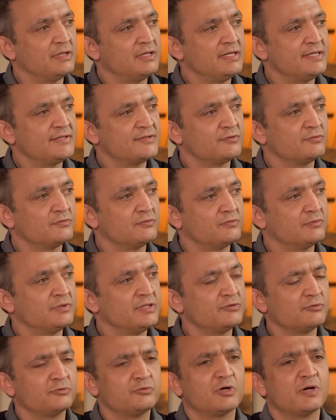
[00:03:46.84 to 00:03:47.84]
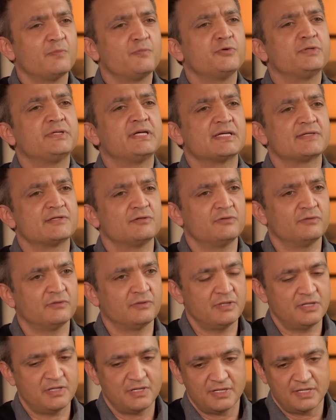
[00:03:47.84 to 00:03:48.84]
ils, ils ont duré plus de 15 ans.
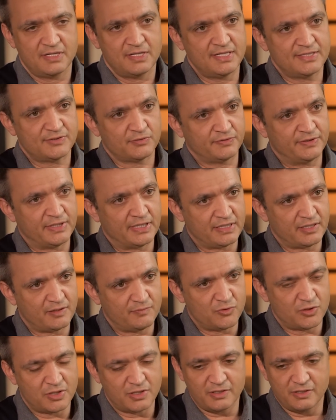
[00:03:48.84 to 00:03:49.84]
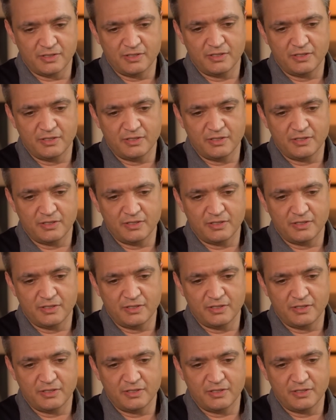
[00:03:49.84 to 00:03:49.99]
Ils sont derrière moi.